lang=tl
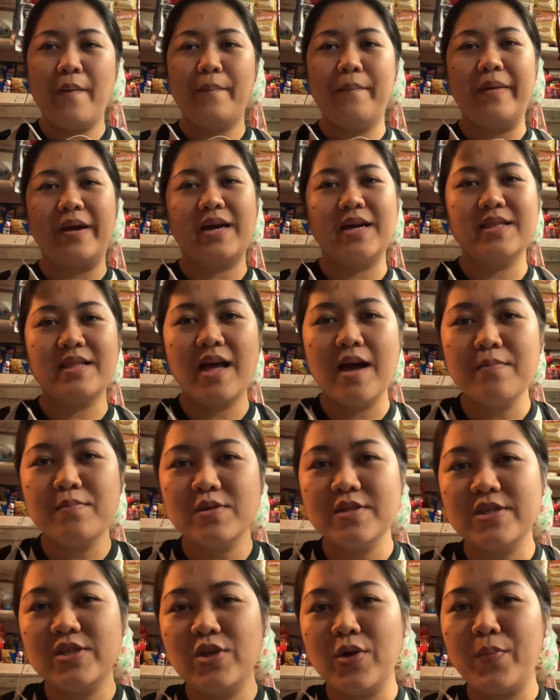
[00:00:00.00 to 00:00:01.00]

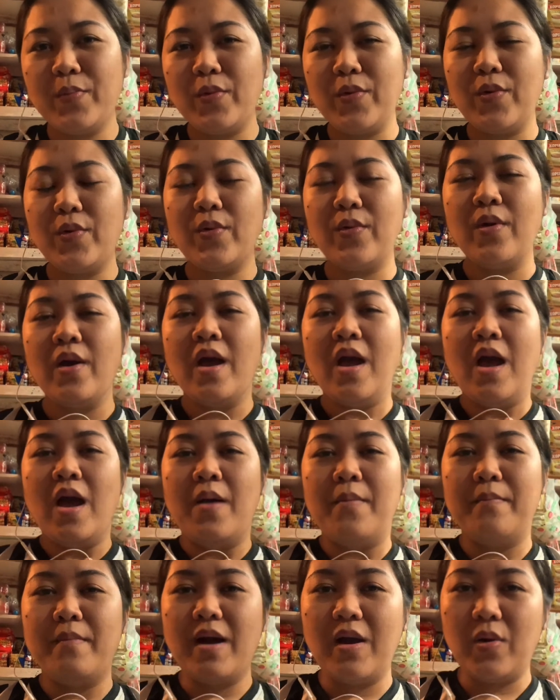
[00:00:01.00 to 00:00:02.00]
Pagkatapos nyo pong
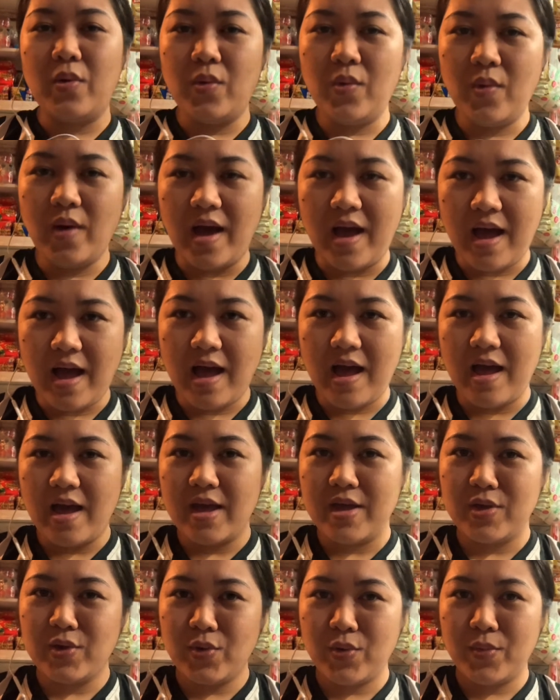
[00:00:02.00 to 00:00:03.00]
makuha
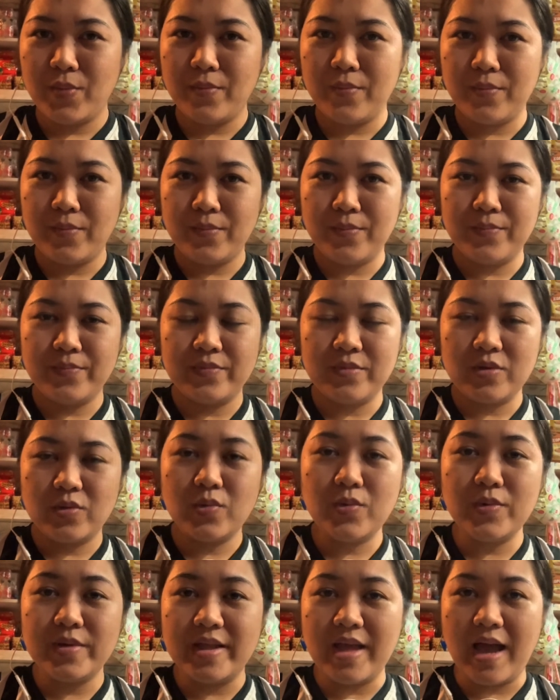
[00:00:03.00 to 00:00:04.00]
yung
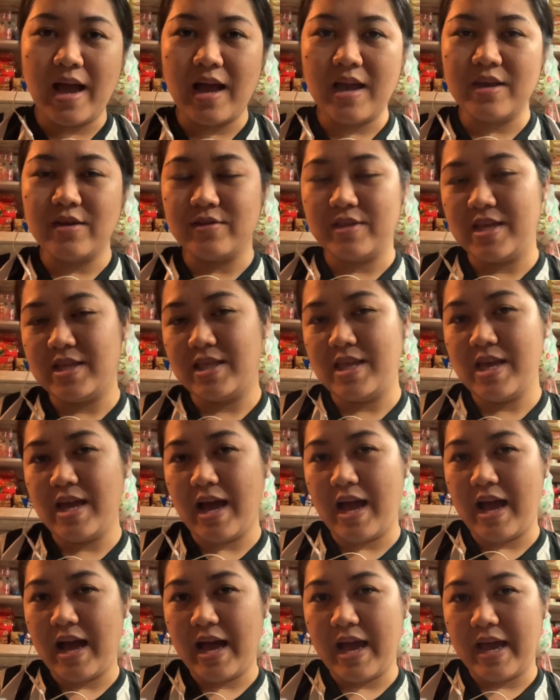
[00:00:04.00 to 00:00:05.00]
una, hindi
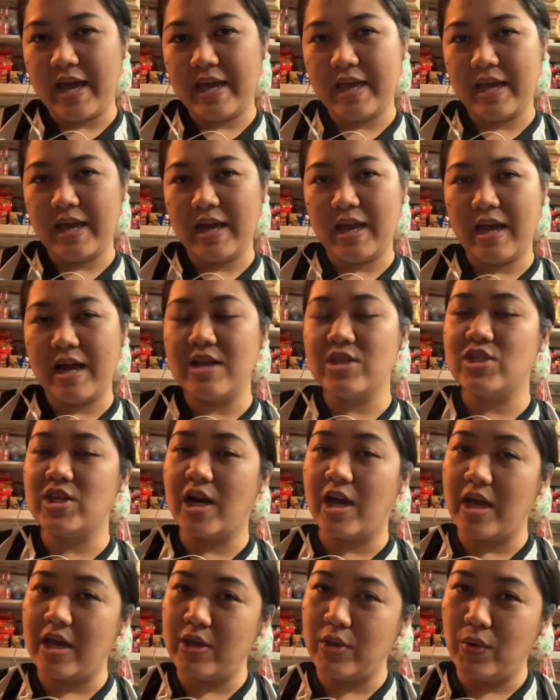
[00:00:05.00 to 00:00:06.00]
TI, at
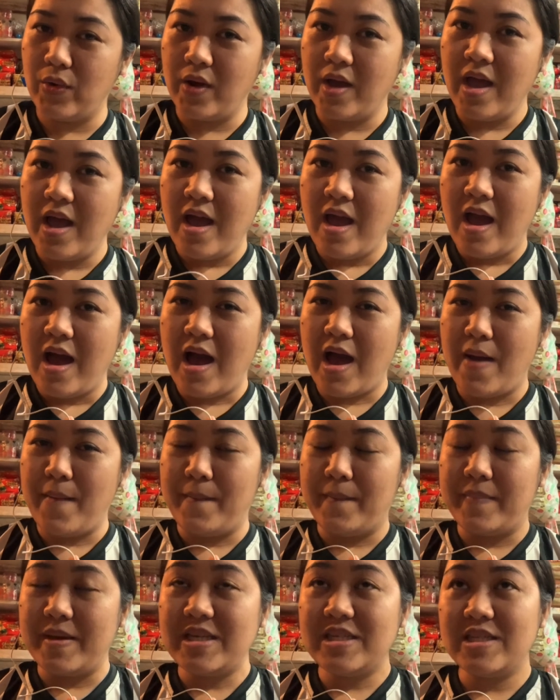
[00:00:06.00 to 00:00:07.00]
saka yung um,
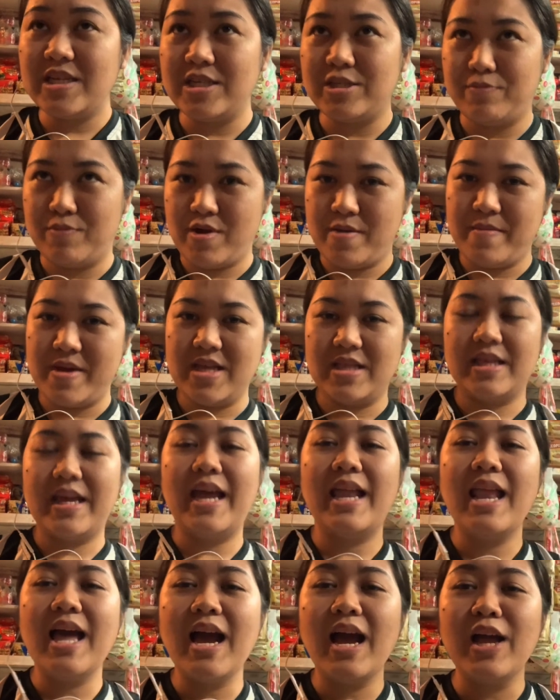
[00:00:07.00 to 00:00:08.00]
business permit,
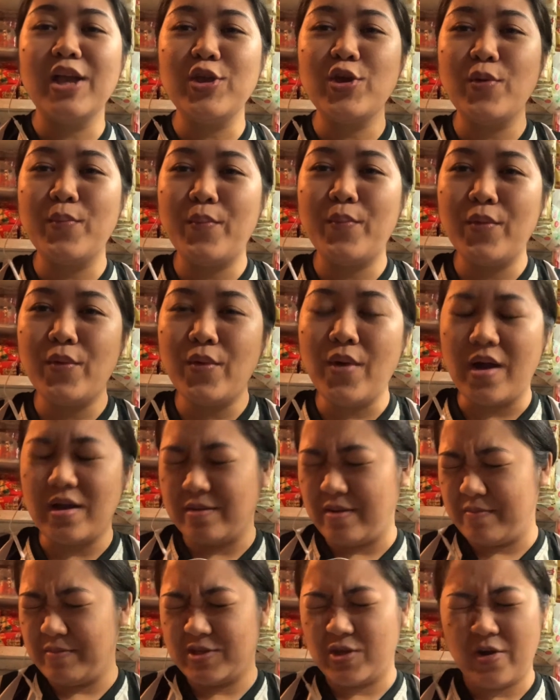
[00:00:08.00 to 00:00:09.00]
kailangan nyo po, ay,
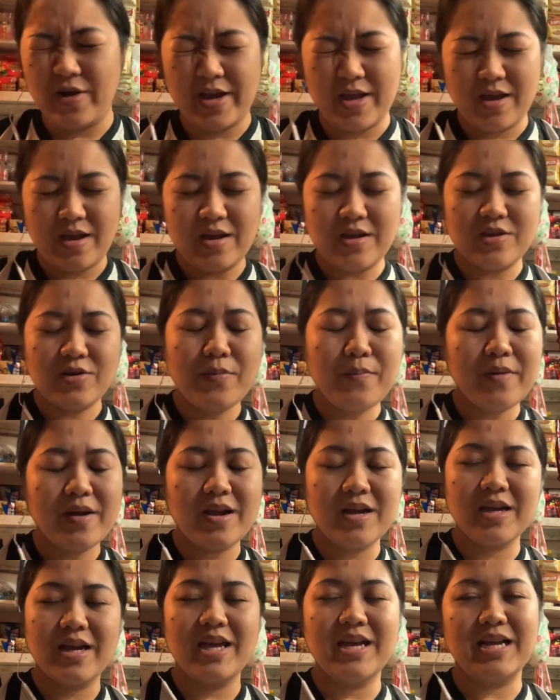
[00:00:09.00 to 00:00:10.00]
I'm sorry, yung
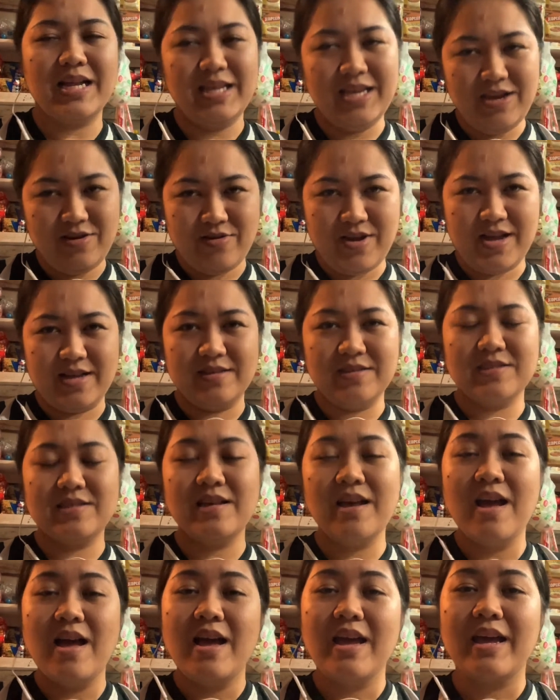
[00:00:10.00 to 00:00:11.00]
barangay clearance,
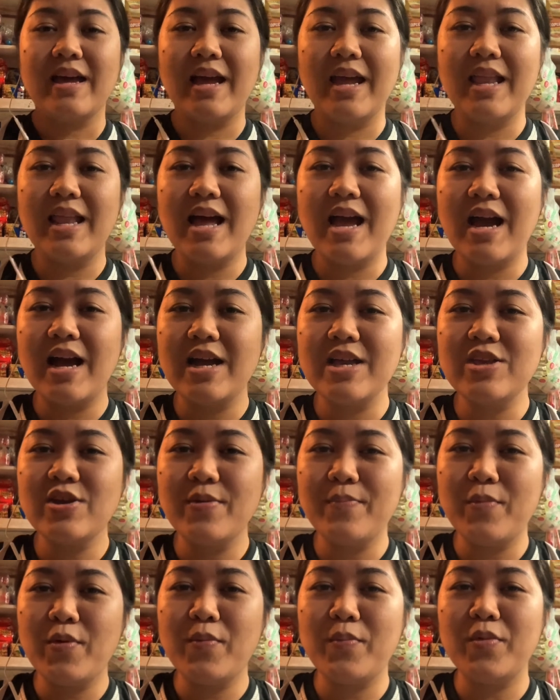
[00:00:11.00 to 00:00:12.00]
kailangan nyo
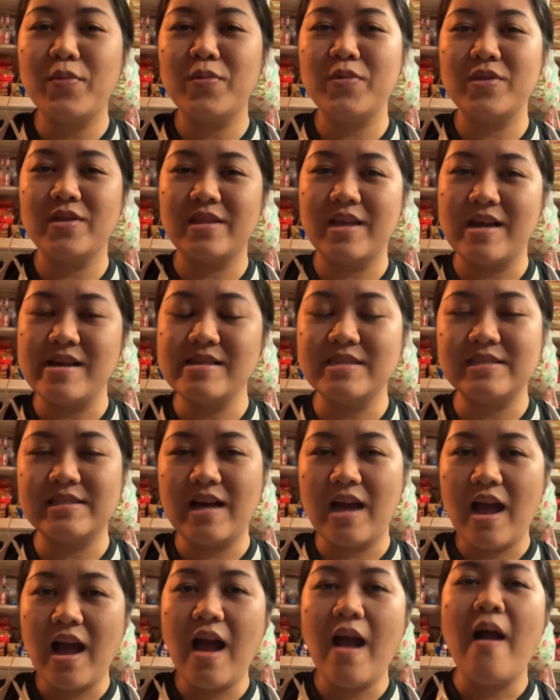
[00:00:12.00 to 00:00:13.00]
pong pumunta
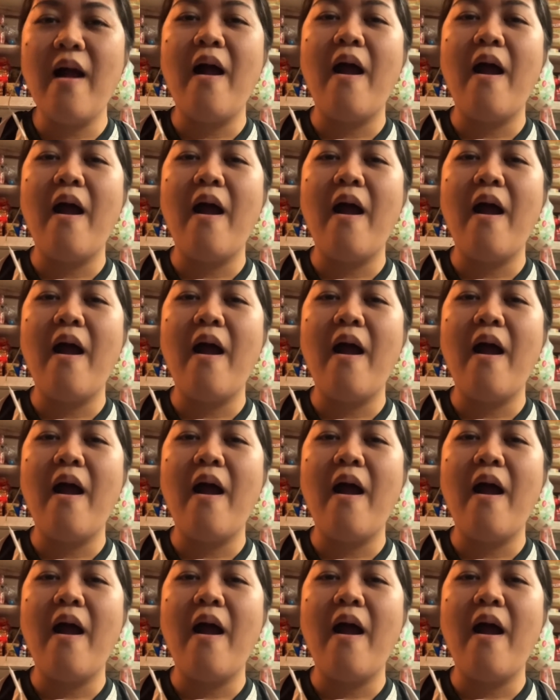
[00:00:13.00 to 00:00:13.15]
sa